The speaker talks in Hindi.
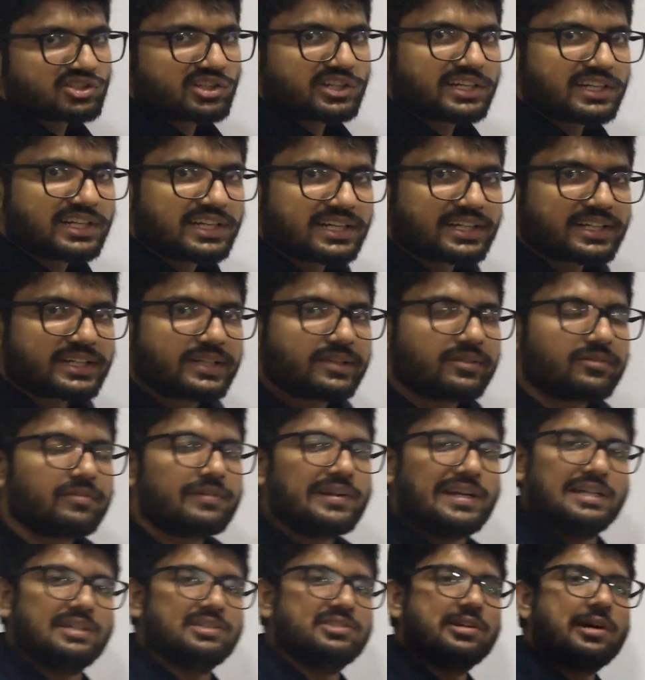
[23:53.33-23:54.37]
और इलेक्ट्रिक
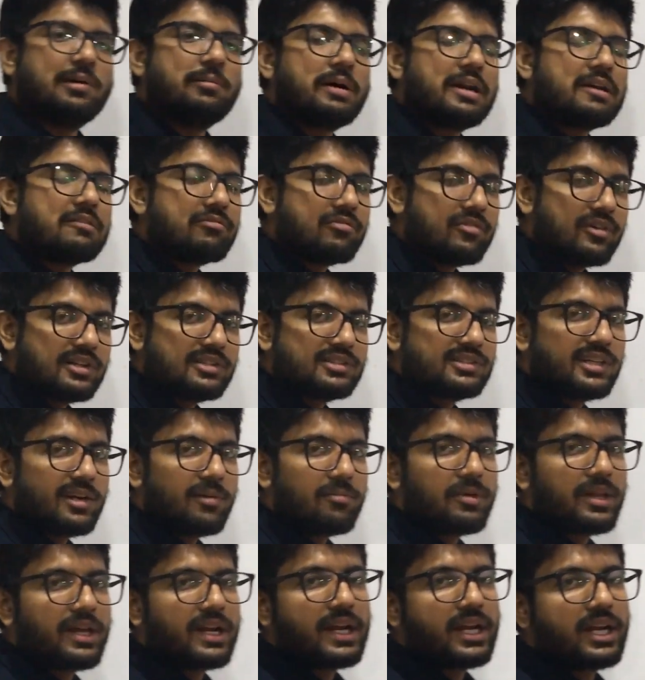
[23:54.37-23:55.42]
फील्ड जो हमारा फर्स्ट
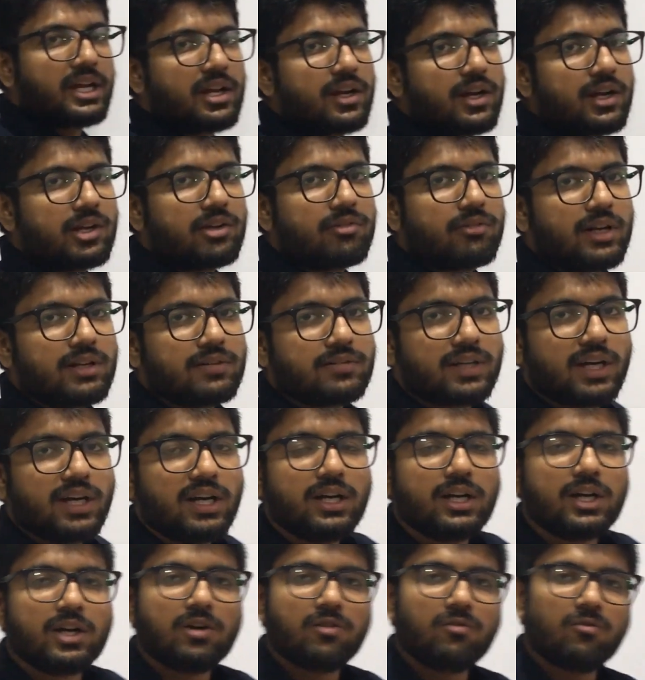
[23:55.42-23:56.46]
चैप्टर है ग्रेड ट्वेल्व का
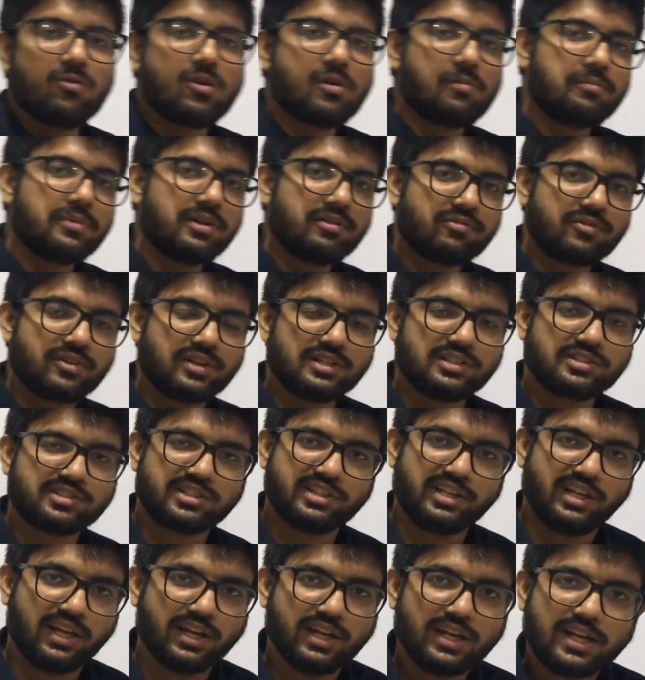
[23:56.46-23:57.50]
वो हमने फिनिश
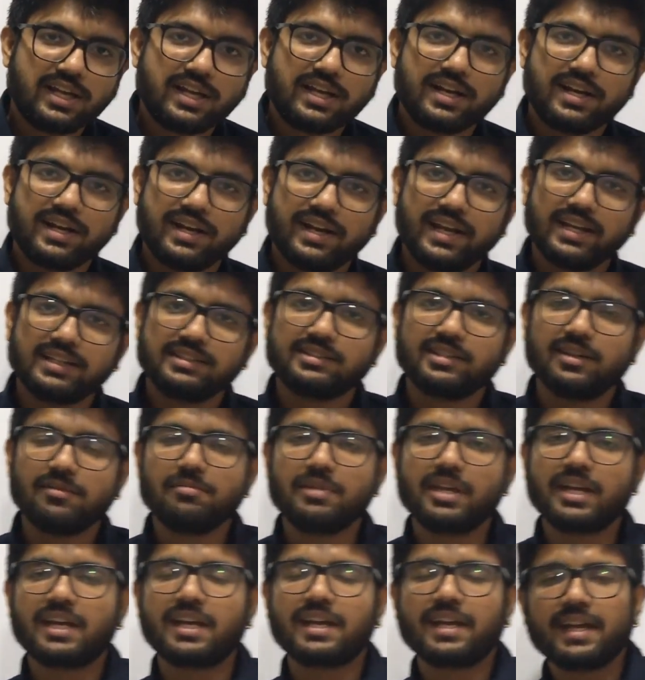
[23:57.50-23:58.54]
किया है नेक्स्ट हम
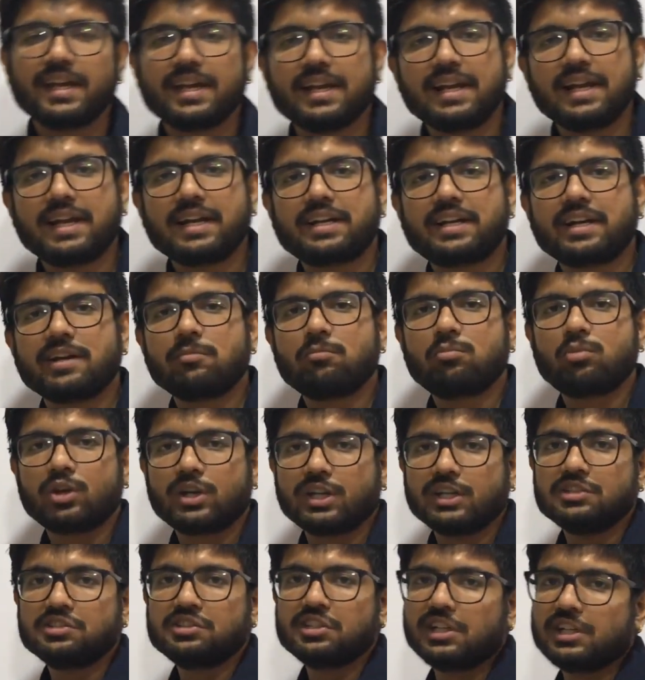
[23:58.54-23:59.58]
देखेंगे इलेक्ट्रिक
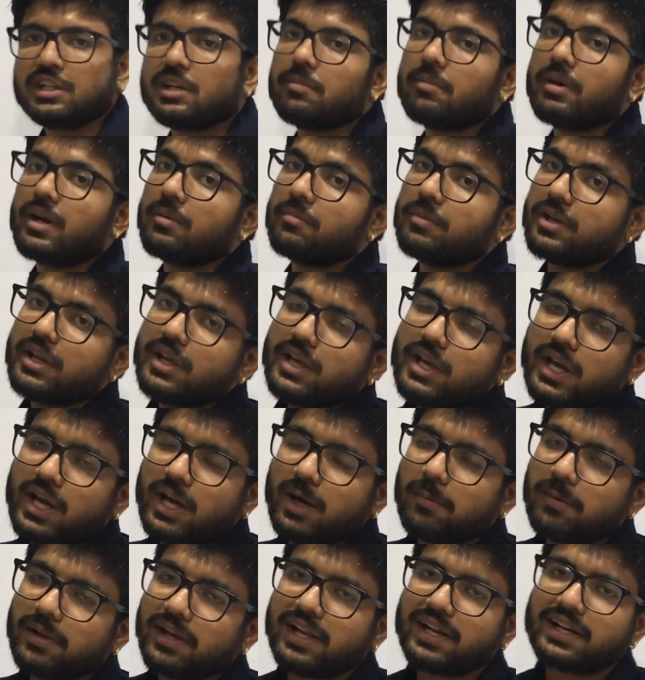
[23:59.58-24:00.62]
पोटेंशियल के बारे में
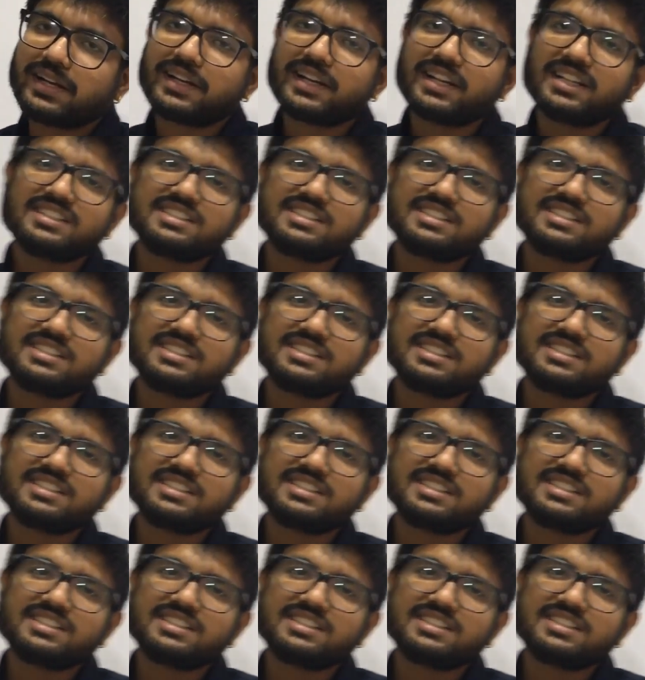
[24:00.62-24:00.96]
अब इलेक्ट्रिक